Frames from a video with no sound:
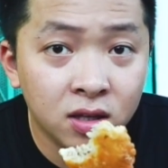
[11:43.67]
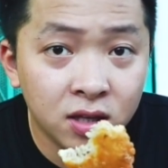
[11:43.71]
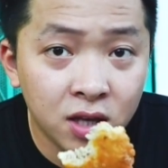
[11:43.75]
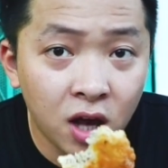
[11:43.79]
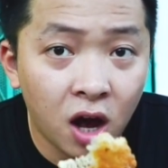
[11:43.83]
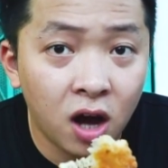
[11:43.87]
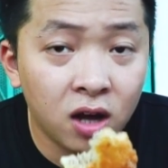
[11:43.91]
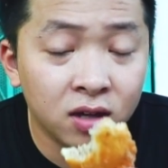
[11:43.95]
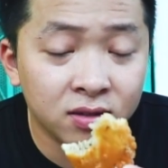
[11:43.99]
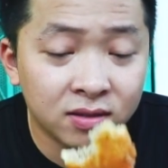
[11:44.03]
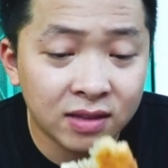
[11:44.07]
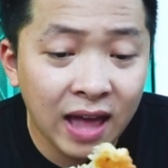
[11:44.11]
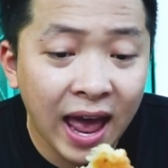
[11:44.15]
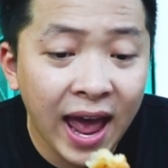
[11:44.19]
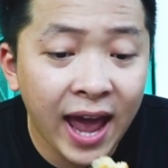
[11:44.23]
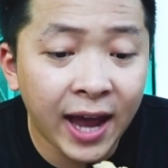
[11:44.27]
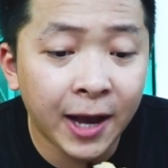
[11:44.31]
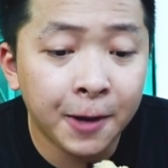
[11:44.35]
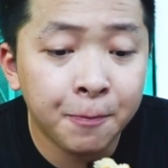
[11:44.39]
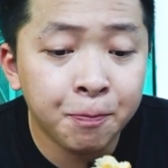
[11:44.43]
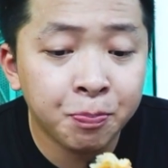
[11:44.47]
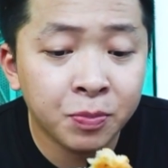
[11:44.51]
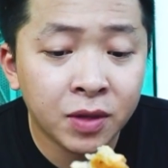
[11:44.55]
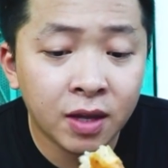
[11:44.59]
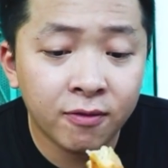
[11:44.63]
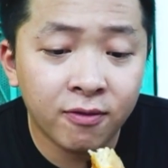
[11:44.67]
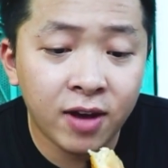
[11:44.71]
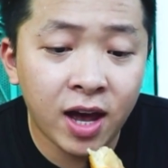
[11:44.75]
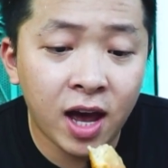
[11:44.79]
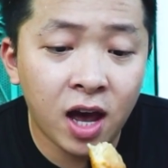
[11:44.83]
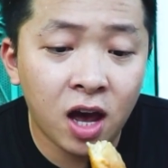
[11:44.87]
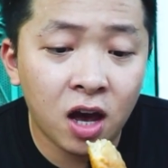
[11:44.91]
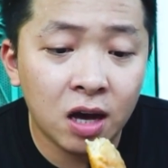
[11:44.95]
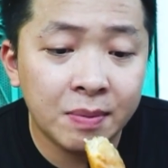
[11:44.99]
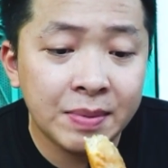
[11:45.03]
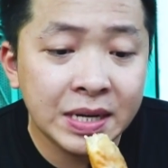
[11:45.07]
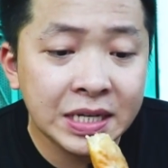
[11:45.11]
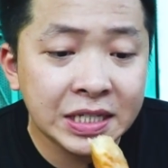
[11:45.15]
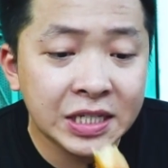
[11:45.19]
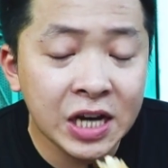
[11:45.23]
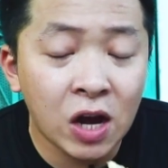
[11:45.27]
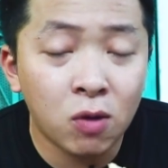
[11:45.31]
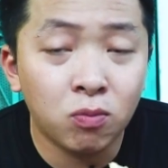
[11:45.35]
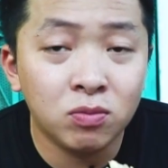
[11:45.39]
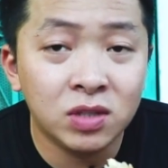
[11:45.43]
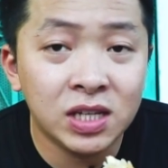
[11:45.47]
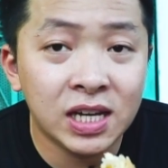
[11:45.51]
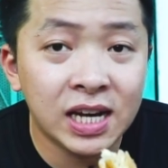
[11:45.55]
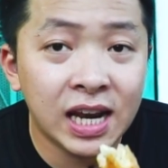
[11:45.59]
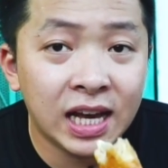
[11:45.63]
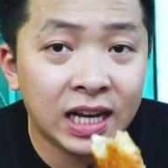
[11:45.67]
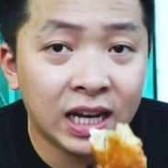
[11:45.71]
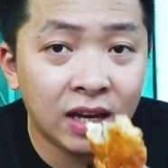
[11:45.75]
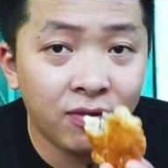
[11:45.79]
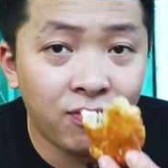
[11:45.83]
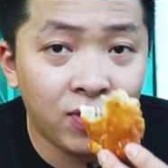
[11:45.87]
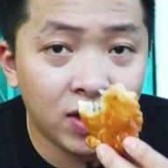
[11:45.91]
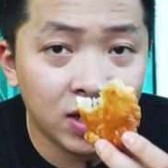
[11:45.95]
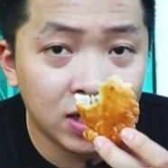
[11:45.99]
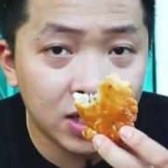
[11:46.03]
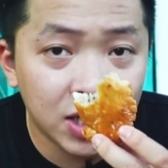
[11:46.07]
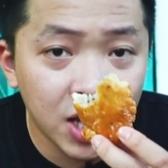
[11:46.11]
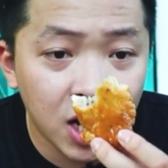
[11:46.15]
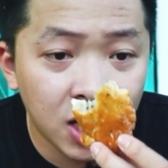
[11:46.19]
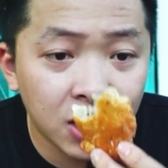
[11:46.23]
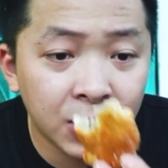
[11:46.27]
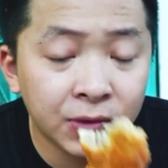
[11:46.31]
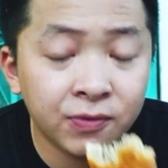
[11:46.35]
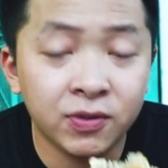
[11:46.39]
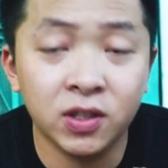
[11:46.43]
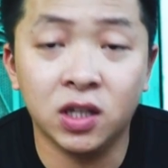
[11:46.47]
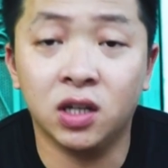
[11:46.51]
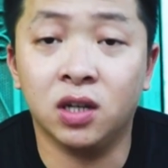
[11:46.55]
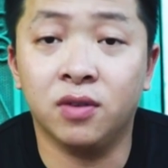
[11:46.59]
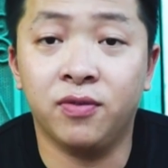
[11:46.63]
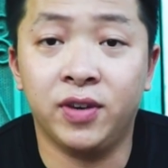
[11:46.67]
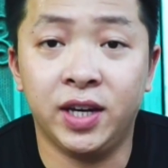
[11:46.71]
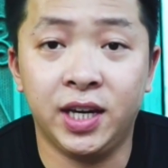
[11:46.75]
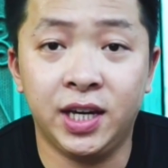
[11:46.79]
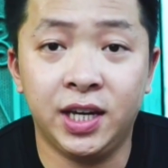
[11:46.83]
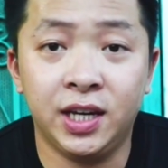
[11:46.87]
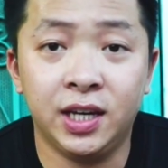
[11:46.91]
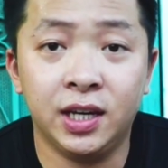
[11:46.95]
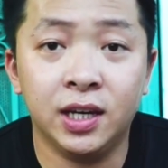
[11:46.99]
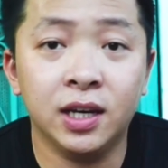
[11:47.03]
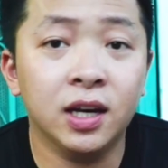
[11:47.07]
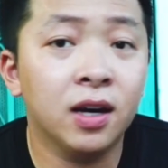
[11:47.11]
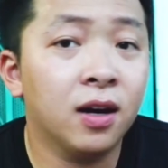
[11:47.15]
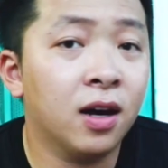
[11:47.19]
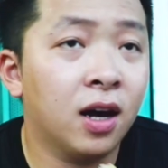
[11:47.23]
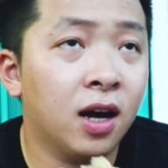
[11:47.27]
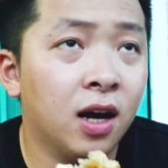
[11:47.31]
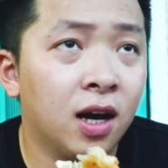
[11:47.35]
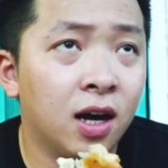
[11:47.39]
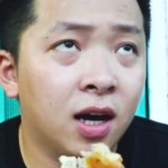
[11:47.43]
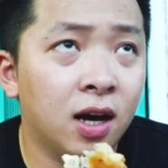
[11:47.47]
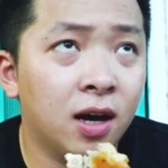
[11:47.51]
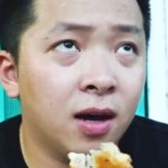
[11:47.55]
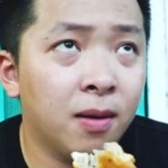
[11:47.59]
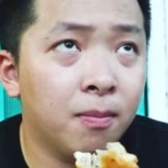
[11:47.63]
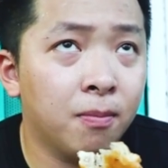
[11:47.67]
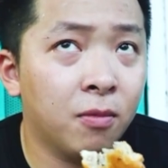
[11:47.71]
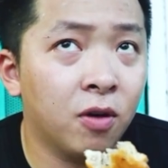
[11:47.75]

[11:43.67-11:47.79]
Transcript: giòn tan và ở bên trong sẽ là cái phần nhân vừa vị à,